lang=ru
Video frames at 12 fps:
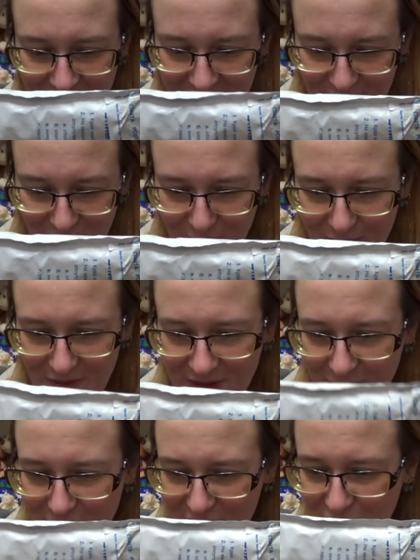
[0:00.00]
мы это
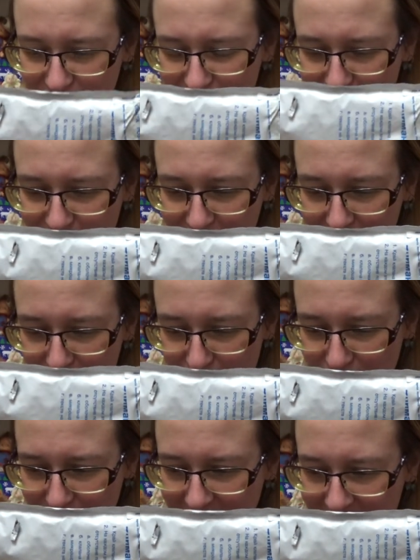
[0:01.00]
увидим. Вот оно сегодня
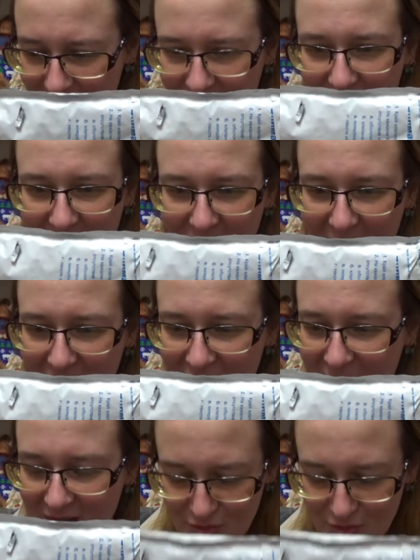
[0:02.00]
пришло. Я